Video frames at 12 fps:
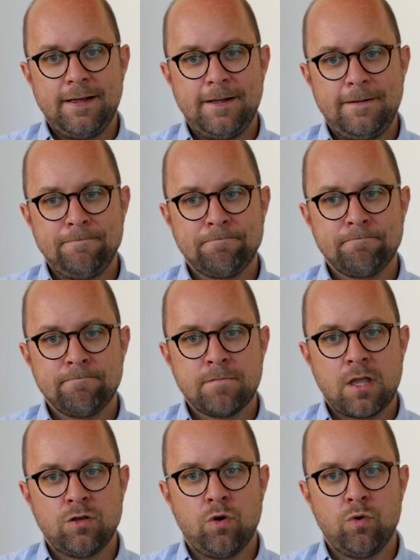Ähm,
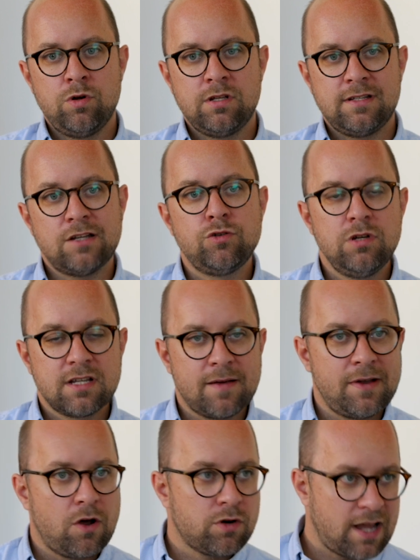und natürlich
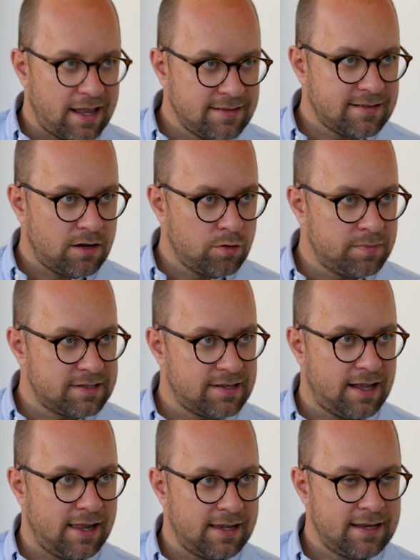kann man auch eine Anzahlung
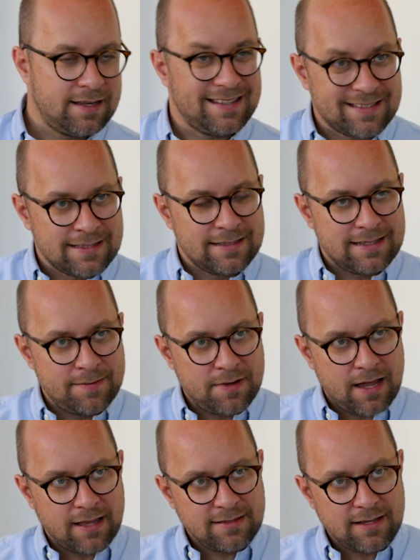bezahlen. Das
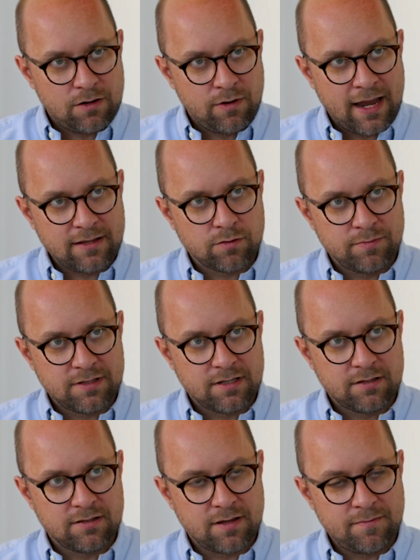Thema Anzahlung hängt so ein
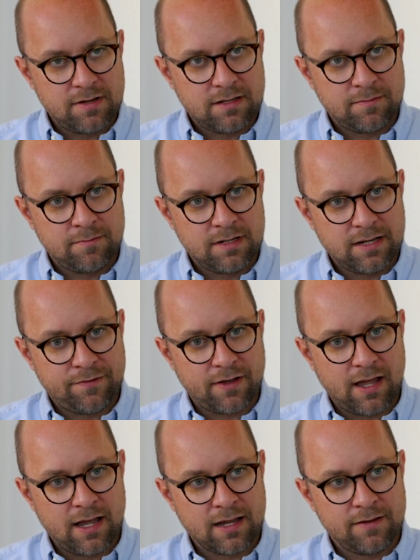bisschen zusammen mit, dem, mit der
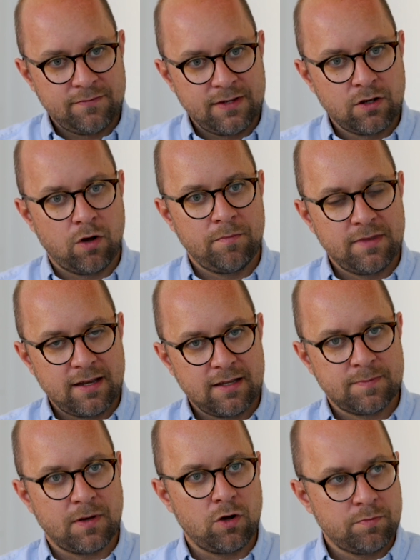Frage, wie kommt denn
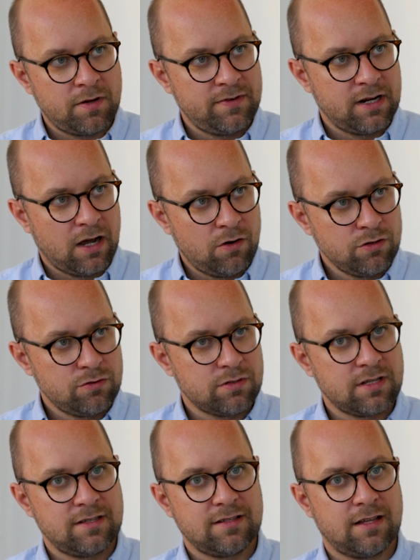das Brautpaar wieder raus? Du
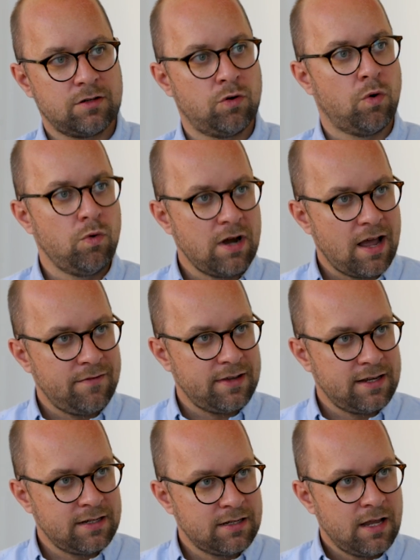hast gerade Corona
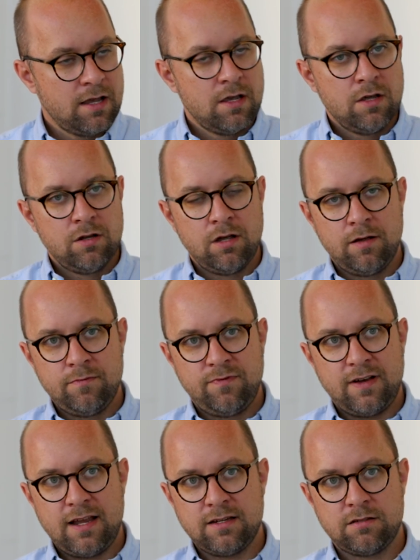erwähnt. Ähm,
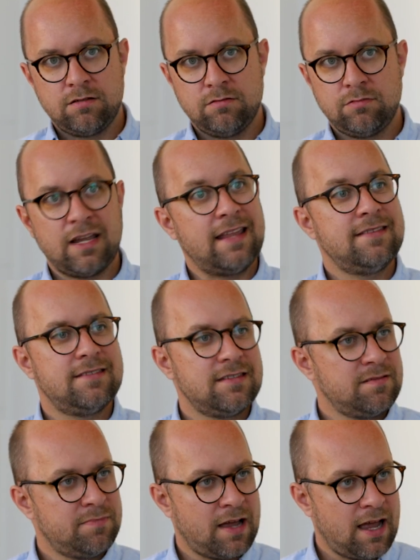vielleicht trennt
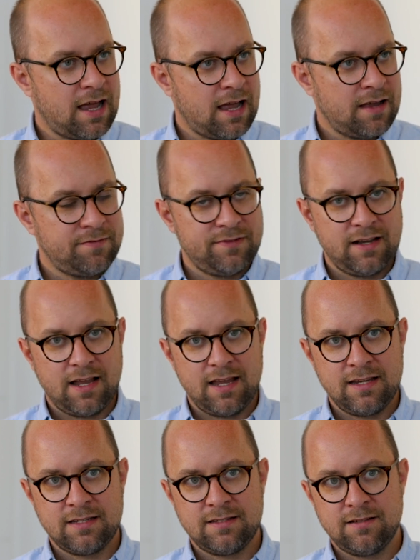sich ein Paar,
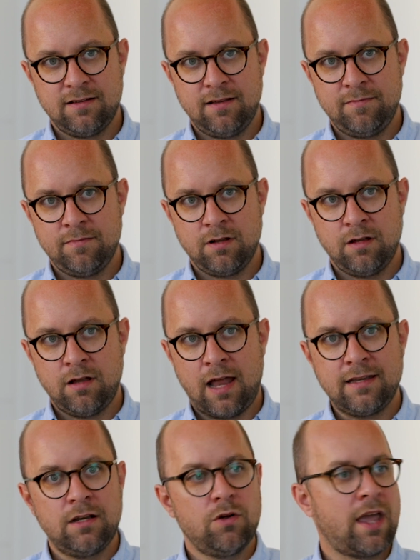vielleicht ähm,
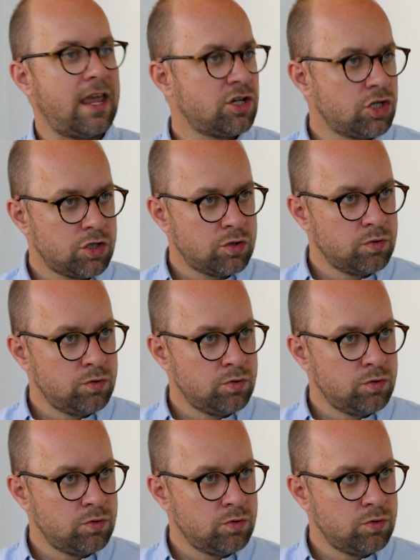hat eine Location